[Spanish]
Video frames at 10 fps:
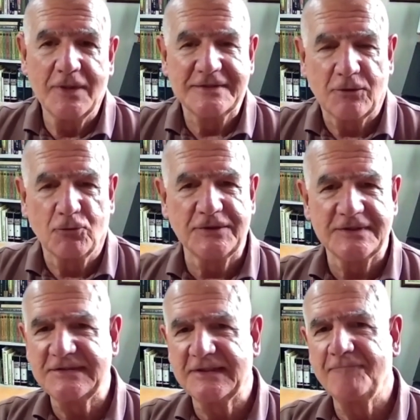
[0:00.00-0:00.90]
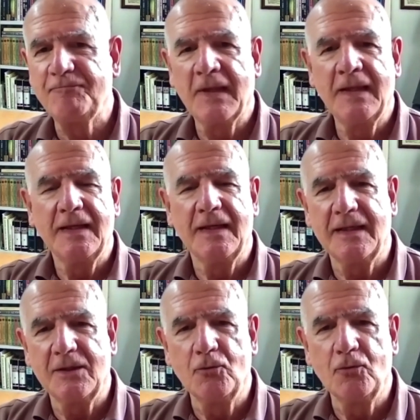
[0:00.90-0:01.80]
circunstancia
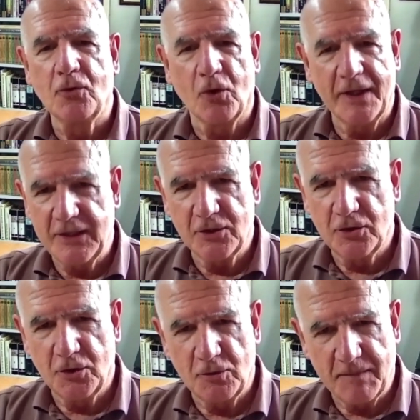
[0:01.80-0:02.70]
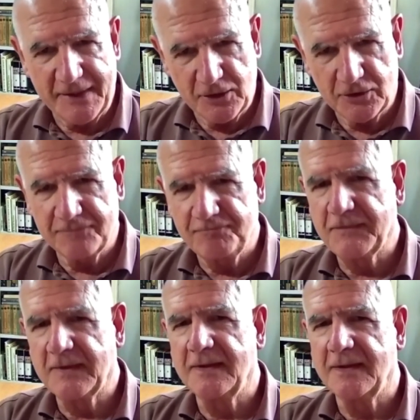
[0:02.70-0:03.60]
en un colegio mayor
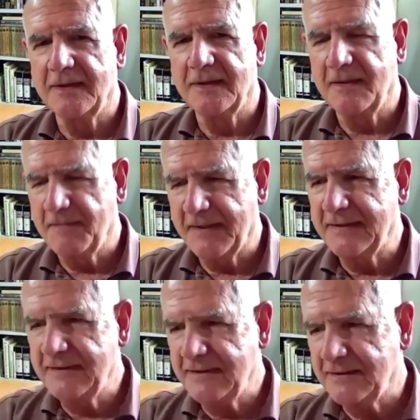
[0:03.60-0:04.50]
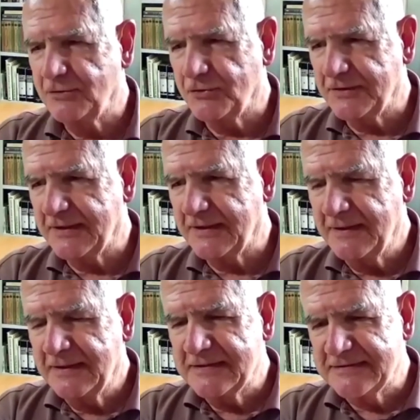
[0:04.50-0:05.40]
en Madrid en donde
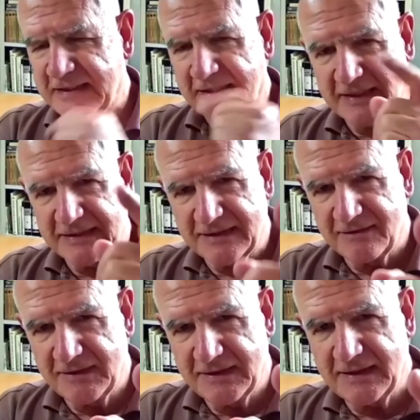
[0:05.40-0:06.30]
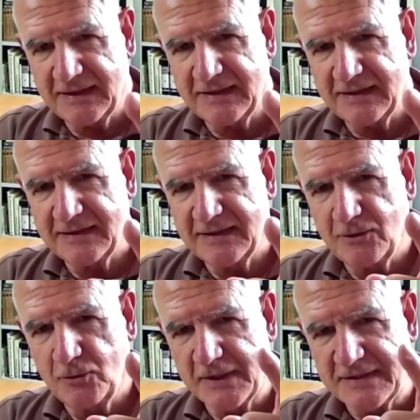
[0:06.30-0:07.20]
se le quitaba a
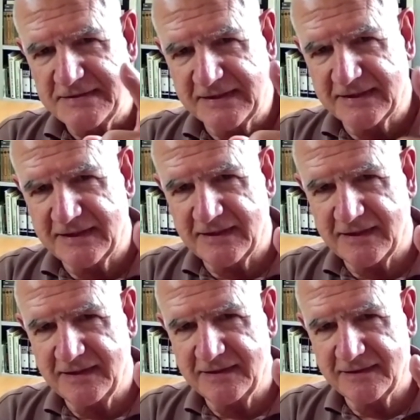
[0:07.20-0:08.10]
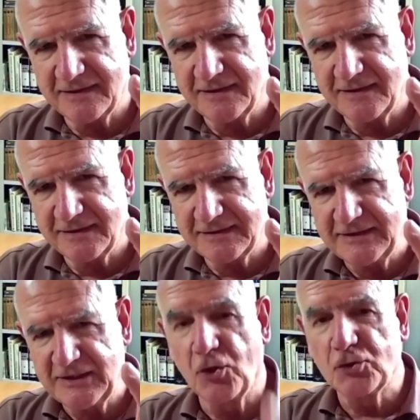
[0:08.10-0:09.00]
unas chicas eh,
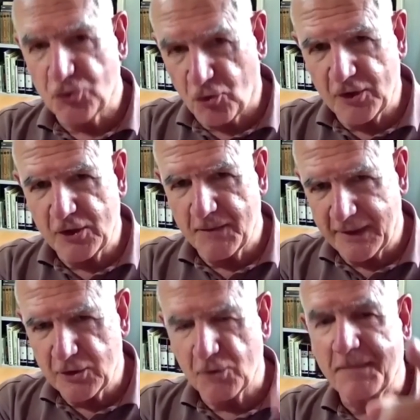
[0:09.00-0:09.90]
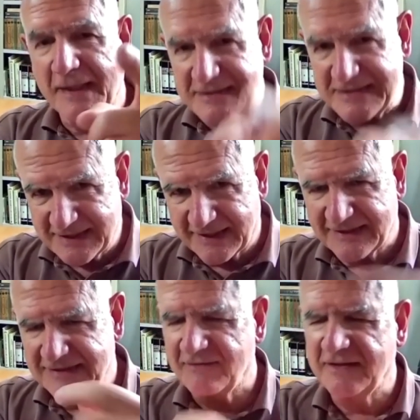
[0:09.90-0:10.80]
de otro colegio mayor para chicas que
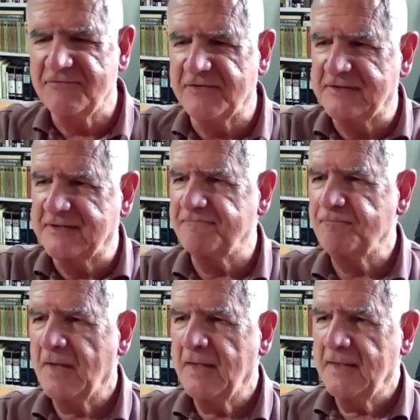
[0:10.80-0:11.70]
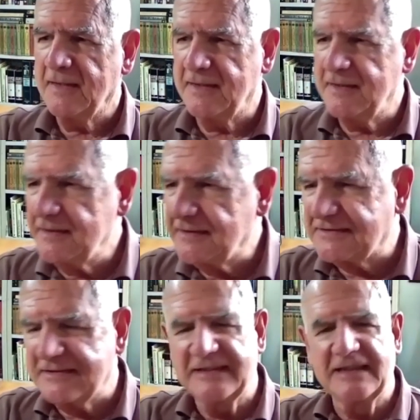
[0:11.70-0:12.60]
estaban enfrente y
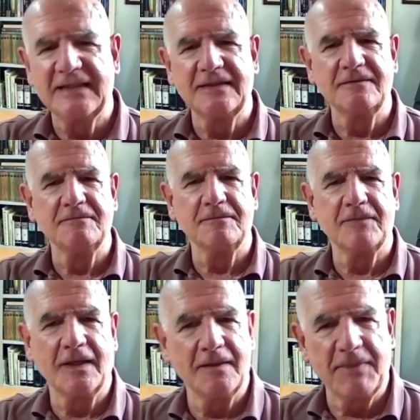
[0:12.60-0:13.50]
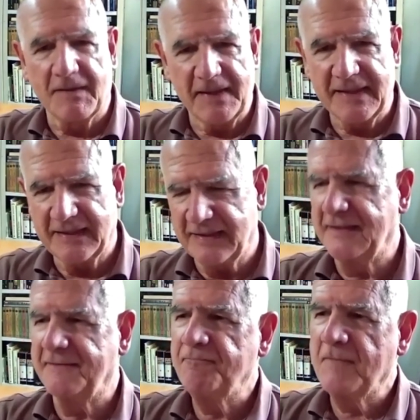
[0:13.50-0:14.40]
decían eh, barbaridades.